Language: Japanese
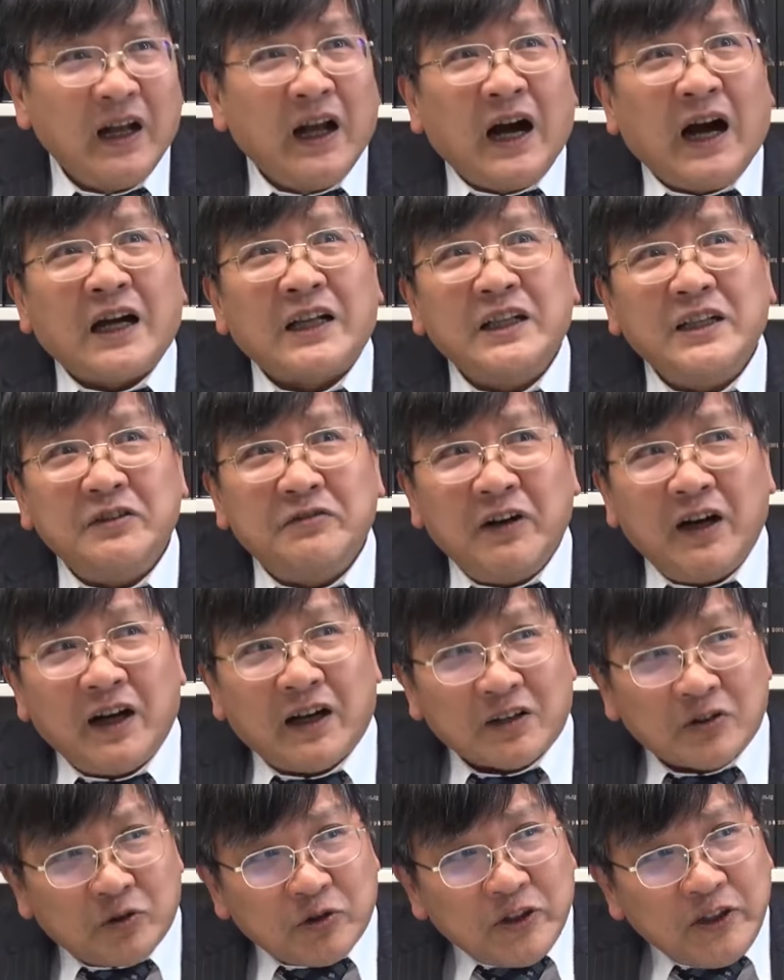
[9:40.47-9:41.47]
あるい
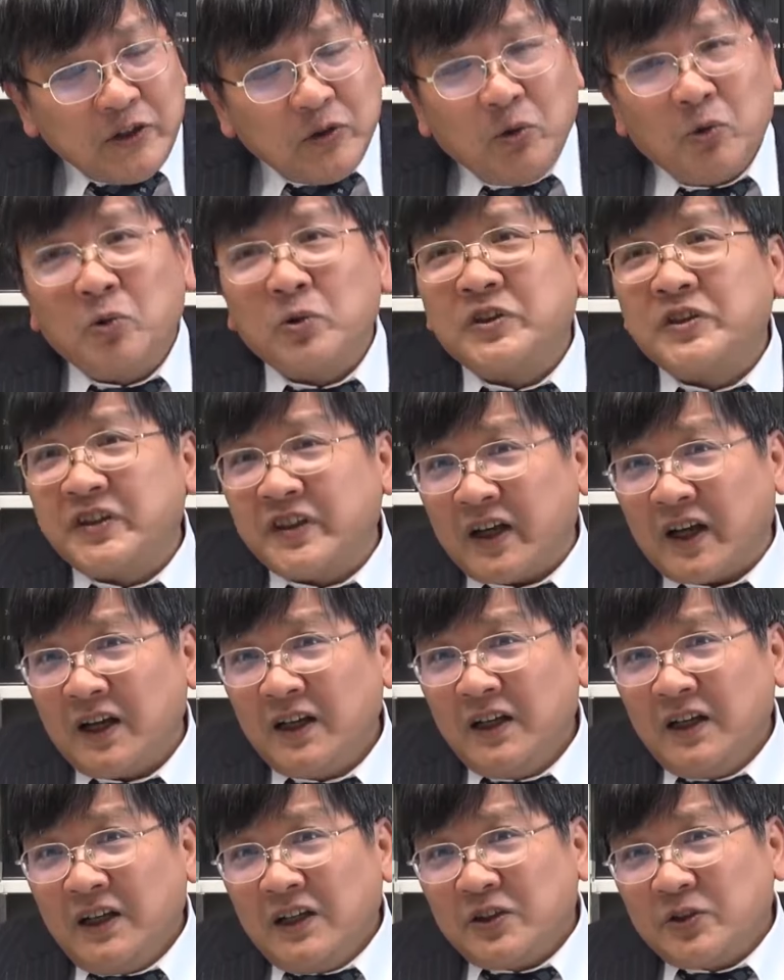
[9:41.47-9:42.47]
は国の大きさ
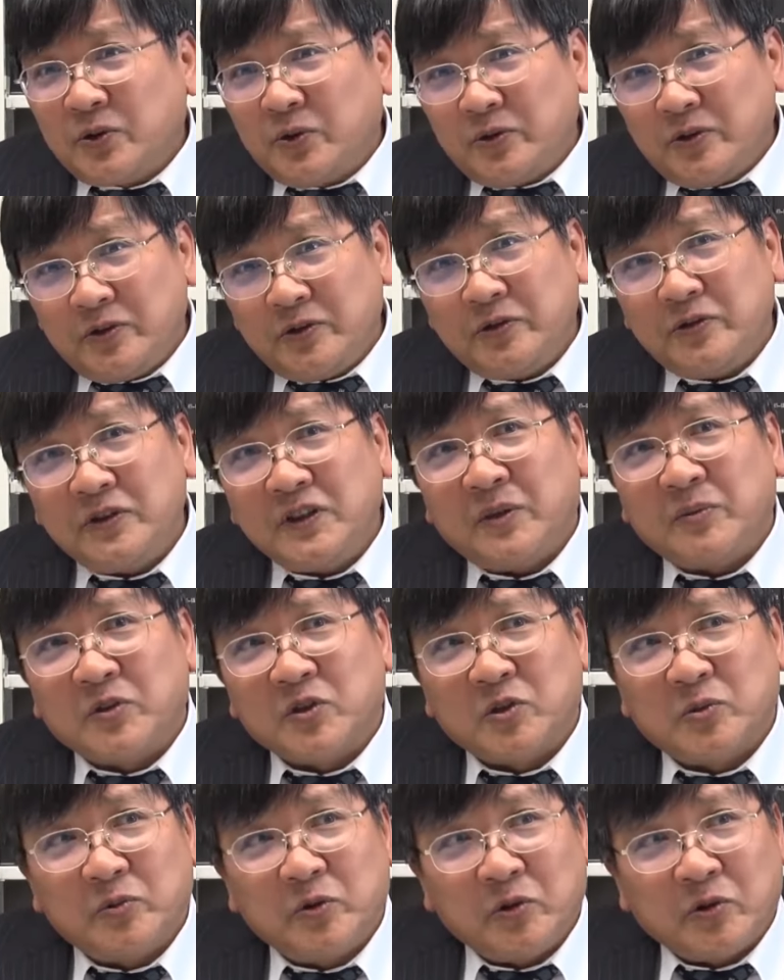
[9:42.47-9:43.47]
そういうふうなも
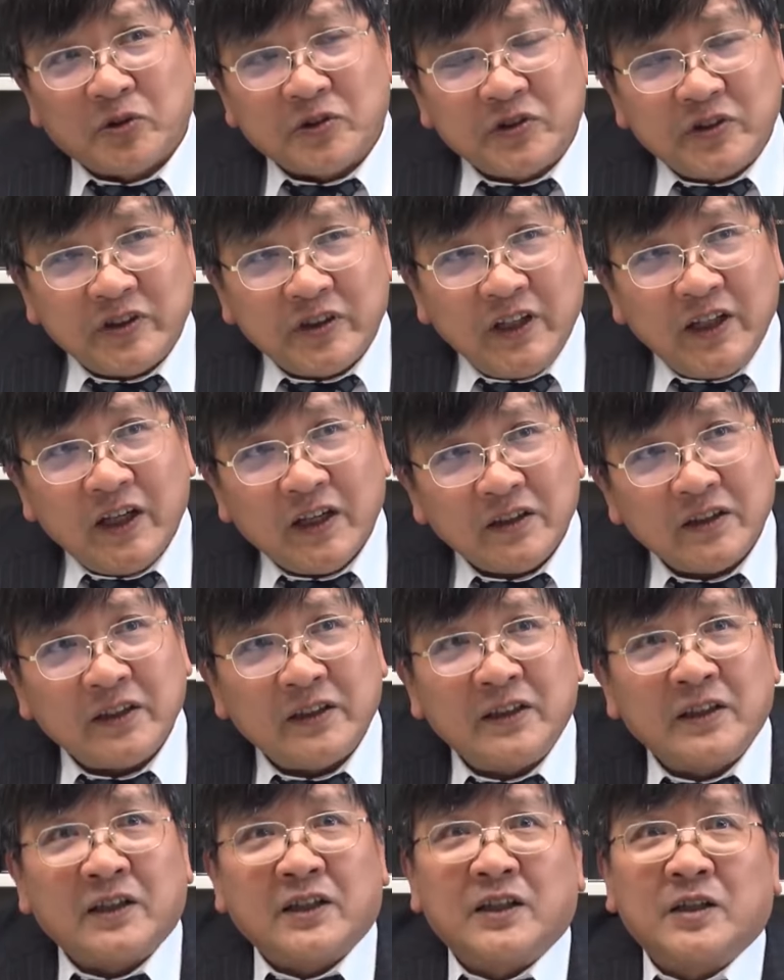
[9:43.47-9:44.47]
のも釣り合って
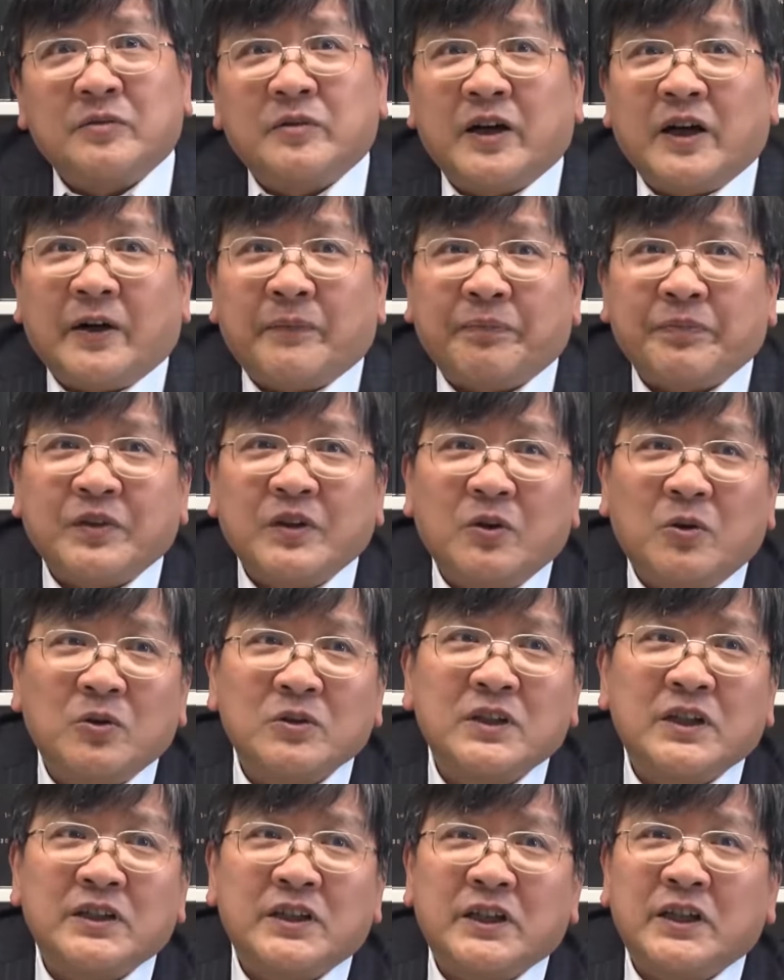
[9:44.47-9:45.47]
いなければ
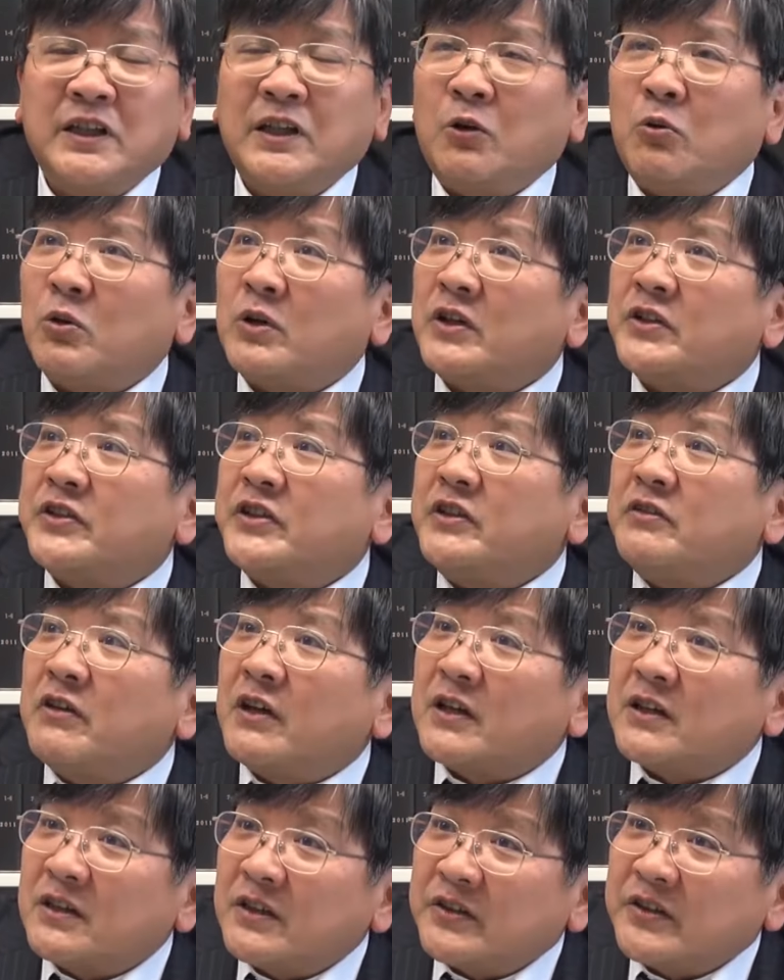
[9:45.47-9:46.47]
本来的にはおかしい
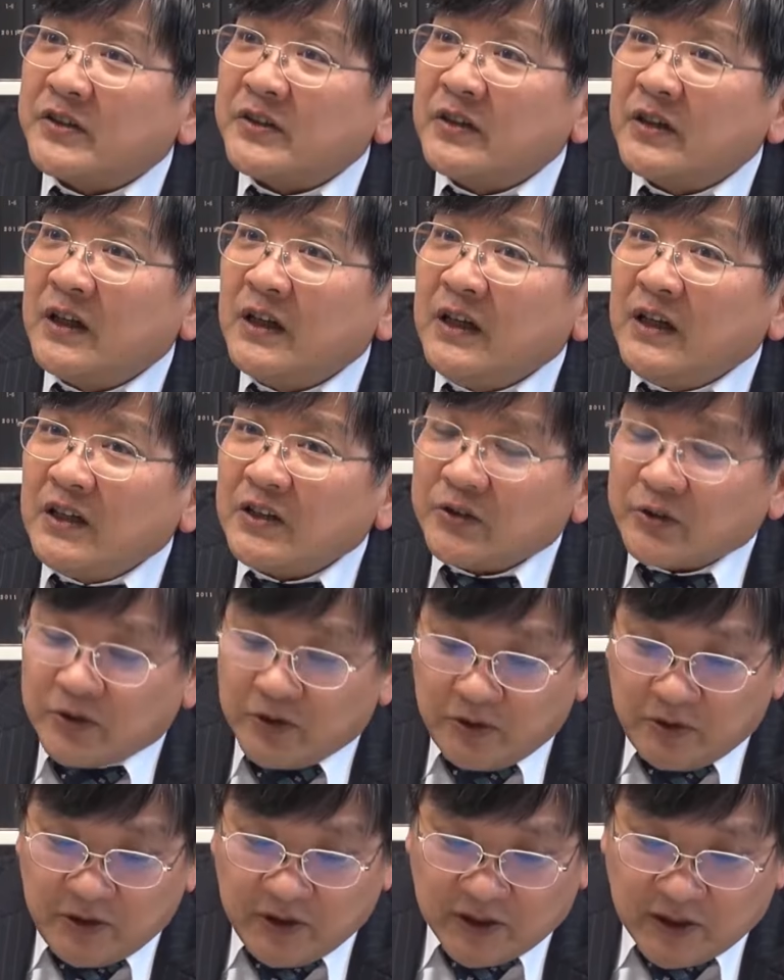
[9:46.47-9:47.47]
わけです。その
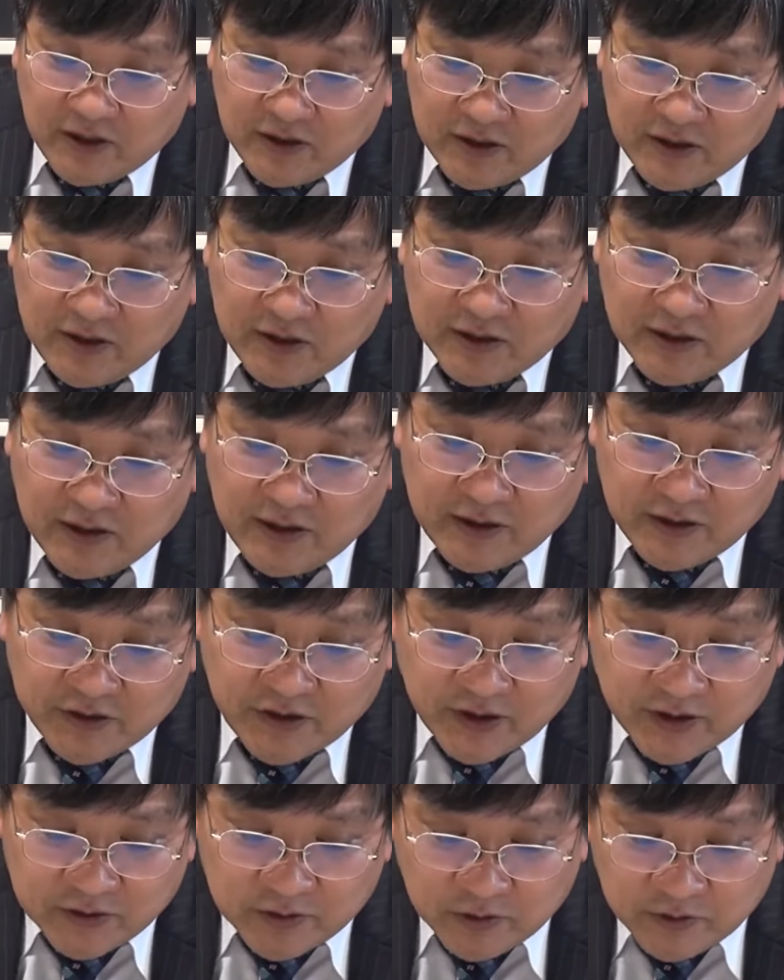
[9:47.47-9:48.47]
ように考えて
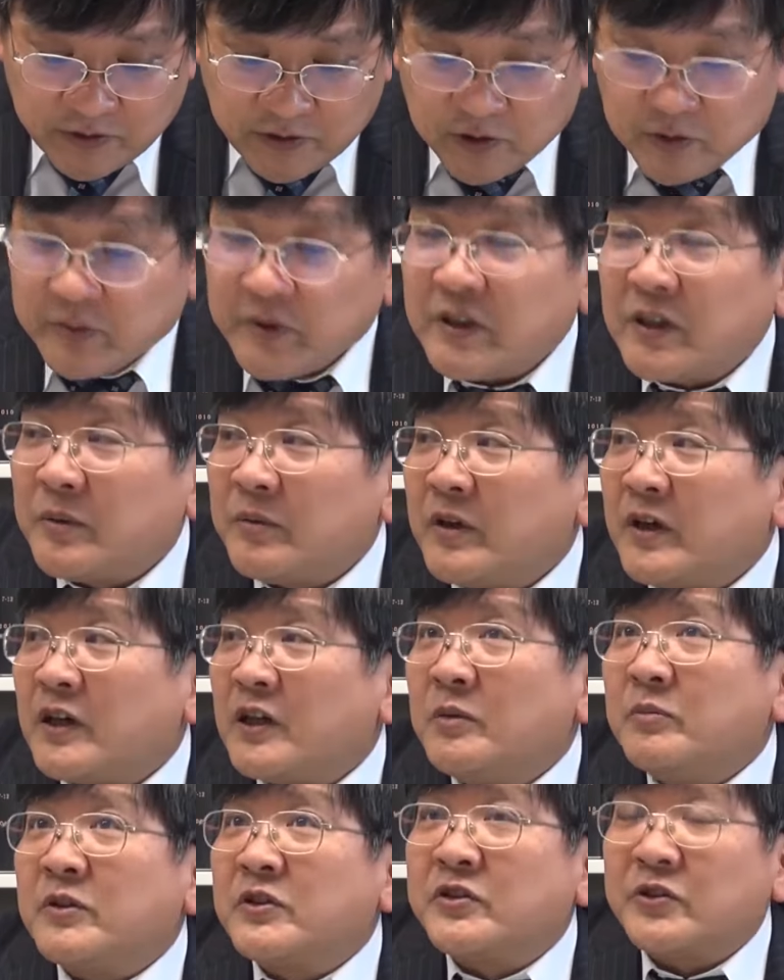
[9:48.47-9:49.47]
三国志を見てまい
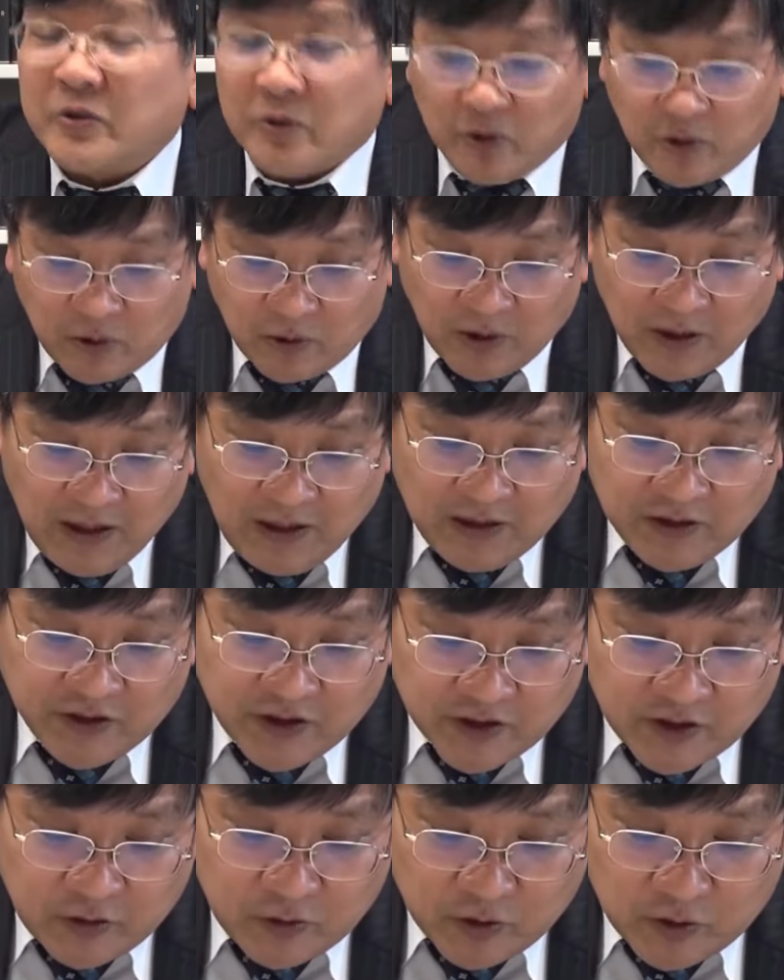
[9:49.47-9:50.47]
りますと
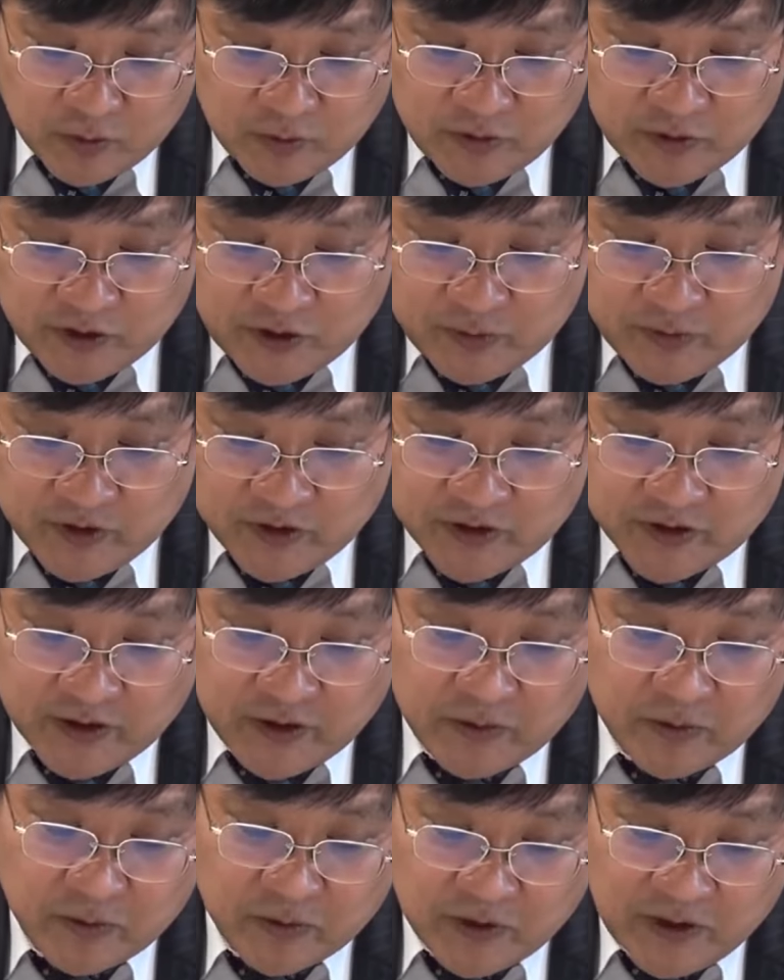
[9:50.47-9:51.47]
先ほど申しましたよう